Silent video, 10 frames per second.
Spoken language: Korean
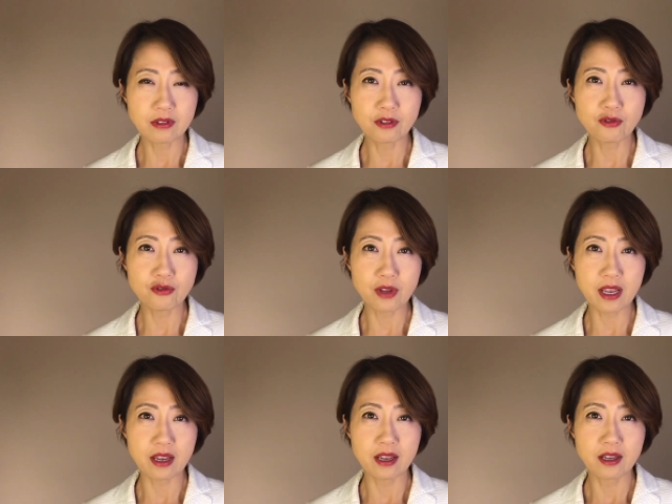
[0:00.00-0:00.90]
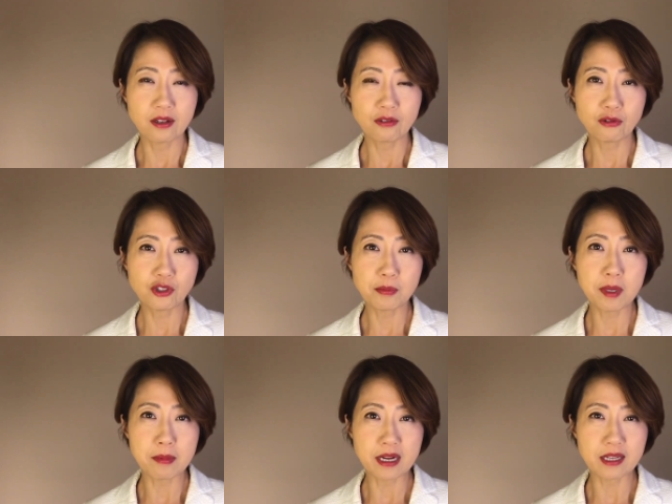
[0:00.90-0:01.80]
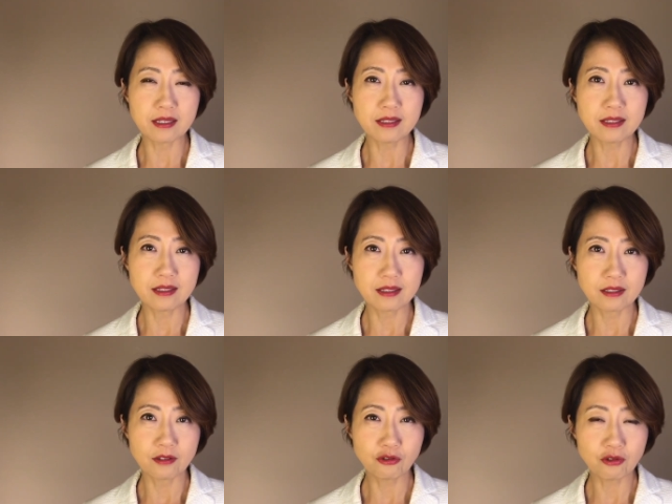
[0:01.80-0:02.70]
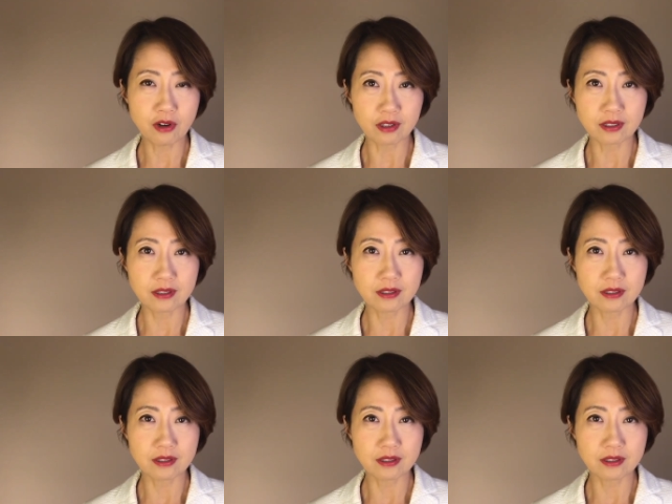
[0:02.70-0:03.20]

그 중에 92마리는 수컷,